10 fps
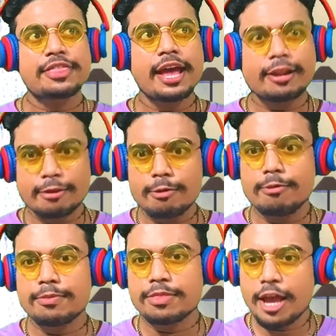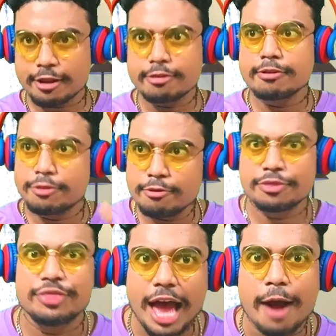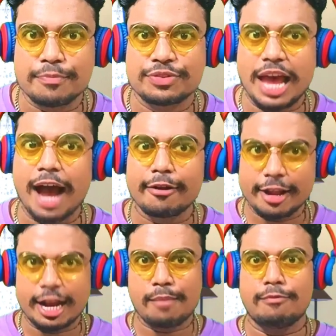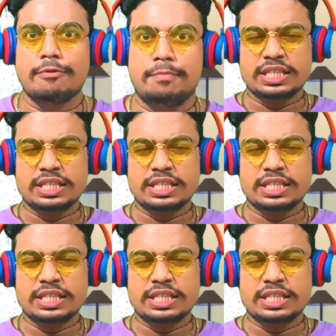যে একটু একটু দুধটা চা করে খাবো